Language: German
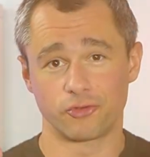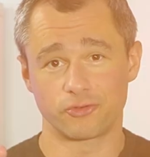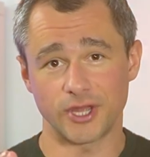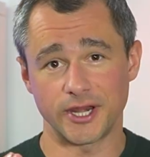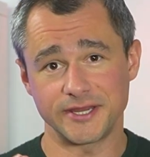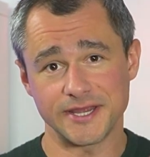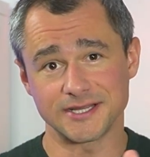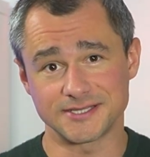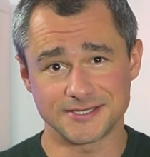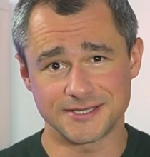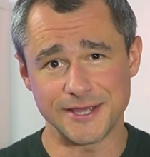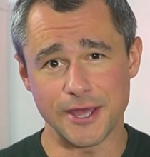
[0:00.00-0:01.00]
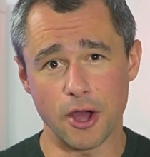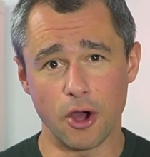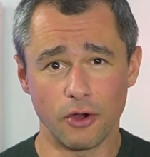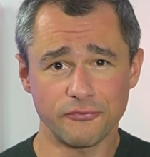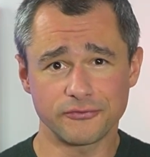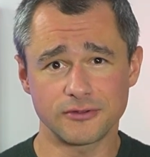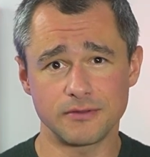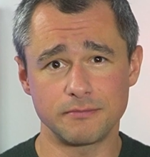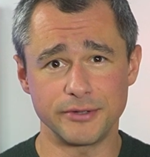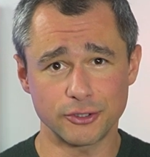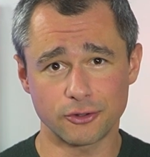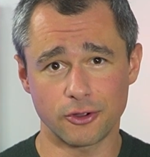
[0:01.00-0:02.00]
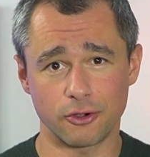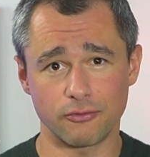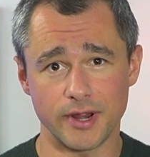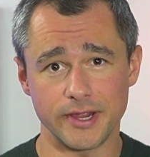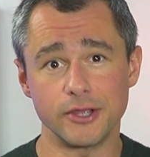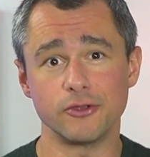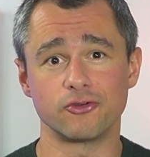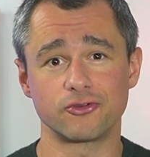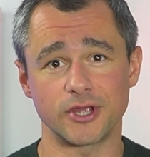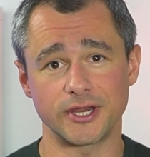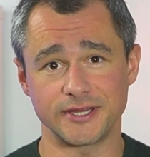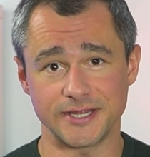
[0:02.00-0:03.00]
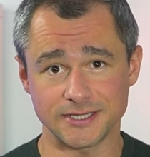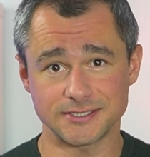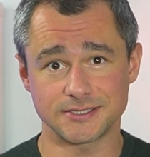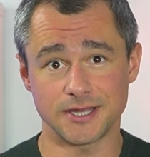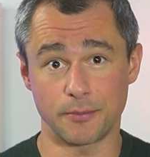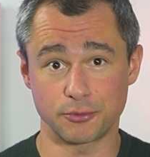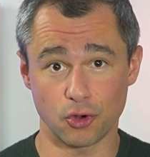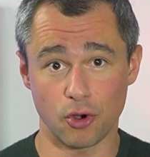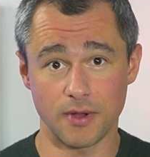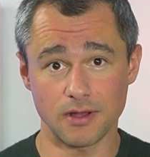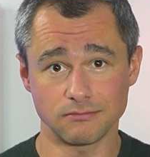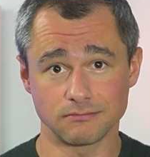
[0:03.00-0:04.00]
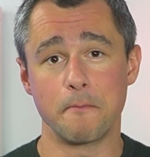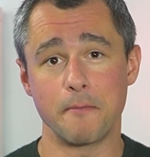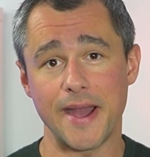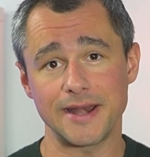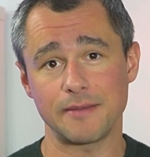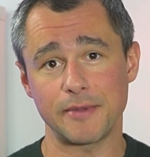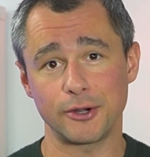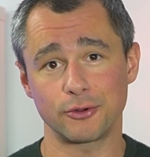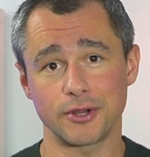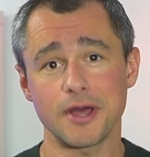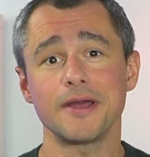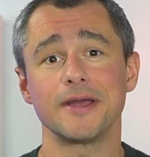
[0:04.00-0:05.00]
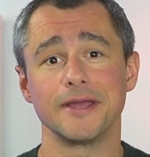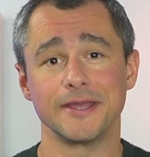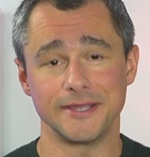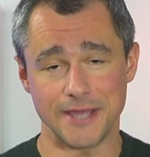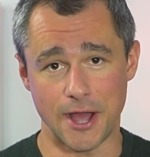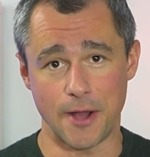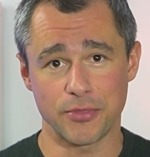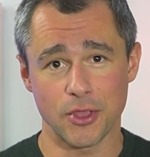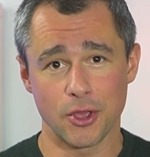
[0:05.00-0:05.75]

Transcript: Startet jetzt die erhoffte Bitcoin Ready, startet jetzt der Oktober? Meiner Meinung nach ja.